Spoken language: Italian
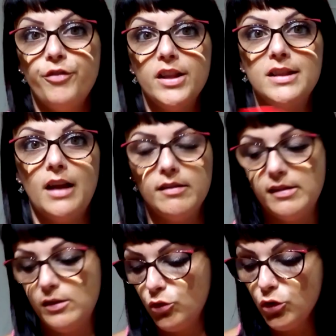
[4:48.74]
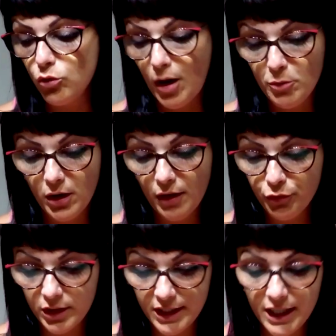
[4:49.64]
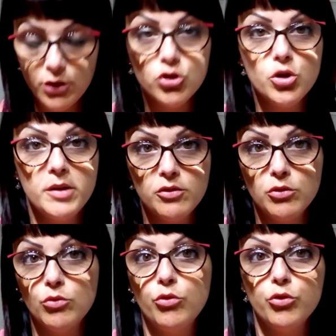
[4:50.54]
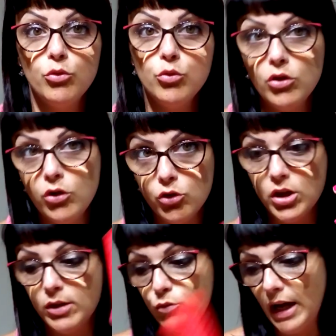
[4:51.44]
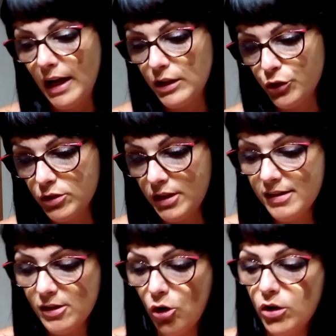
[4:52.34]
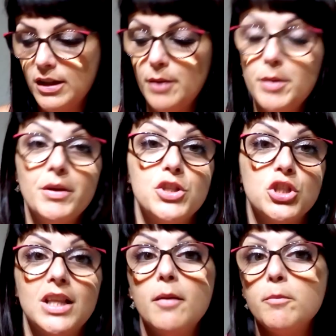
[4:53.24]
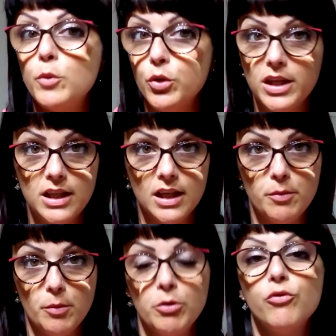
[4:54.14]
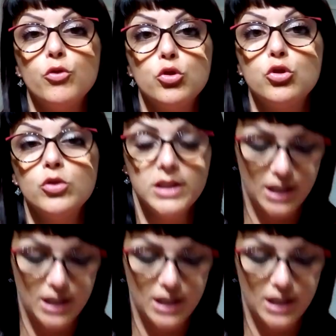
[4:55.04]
fantastico, io lo amo alla follia, ne ho già messo in uso uno, ne ho già un altro di scorta, mi piace da morire, proprio voto